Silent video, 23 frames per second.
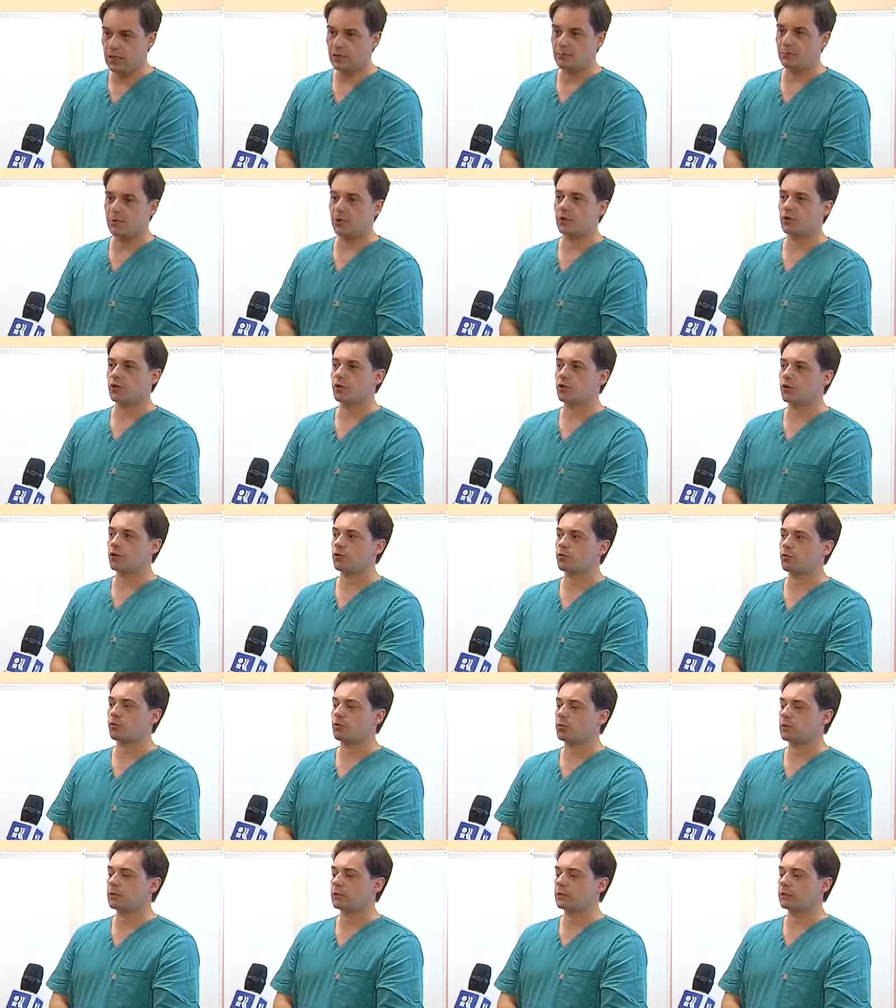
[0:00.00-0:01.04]
Положите
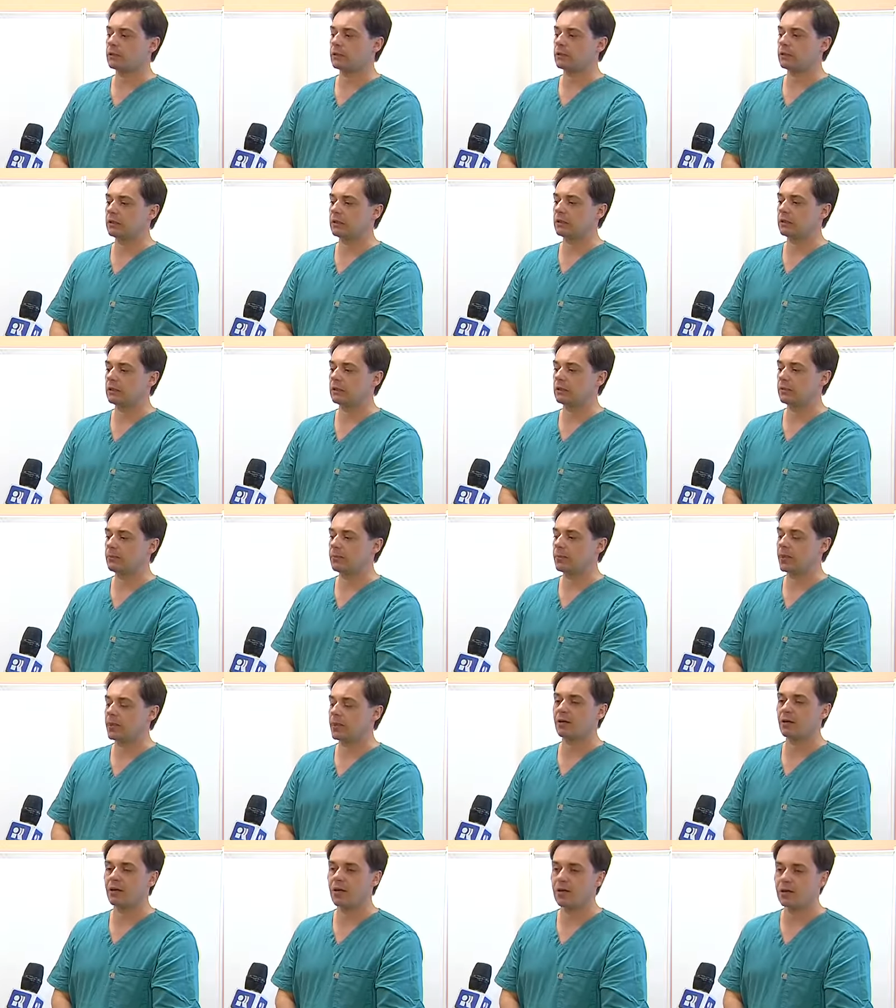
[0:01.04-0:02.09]
что-то
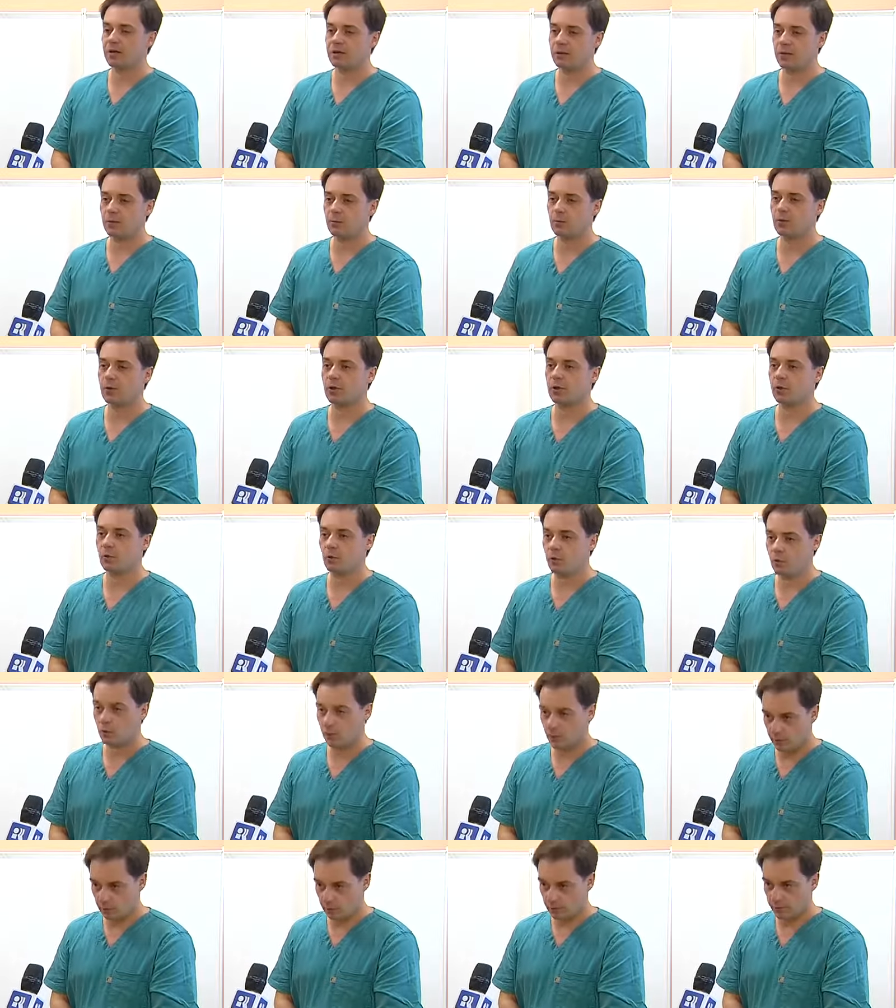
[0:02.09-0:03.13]
прохладное ему на
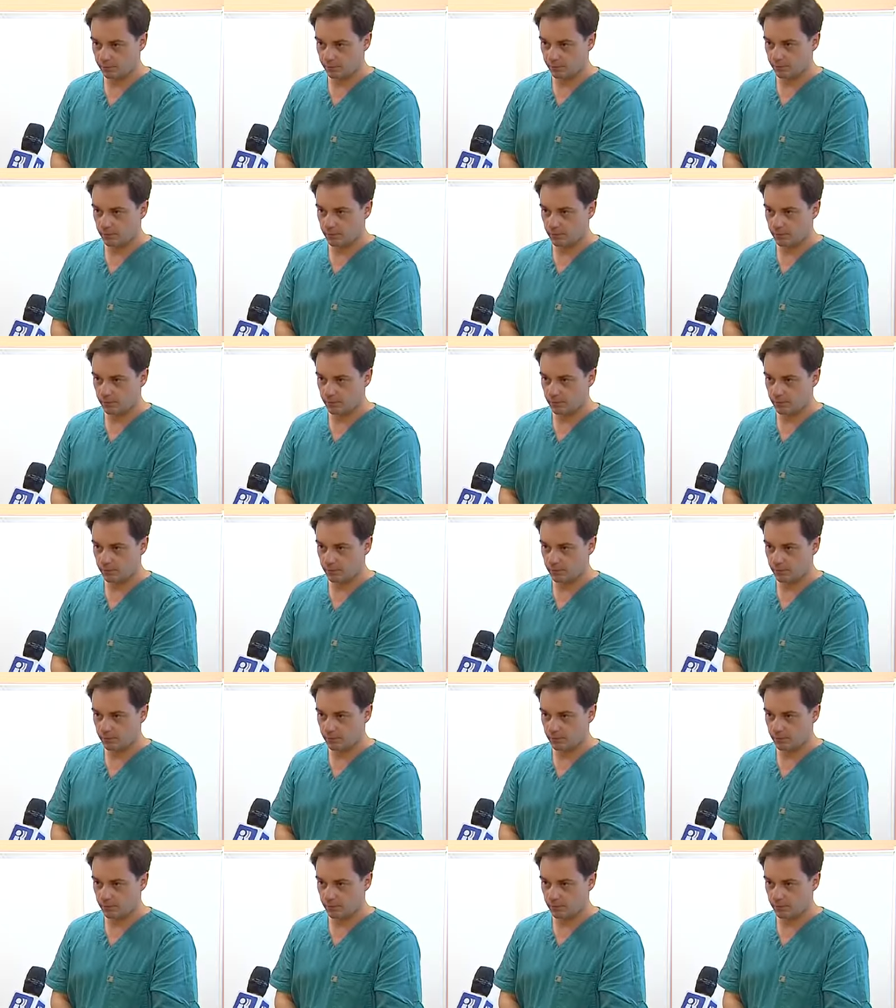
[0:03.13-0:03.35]
голову.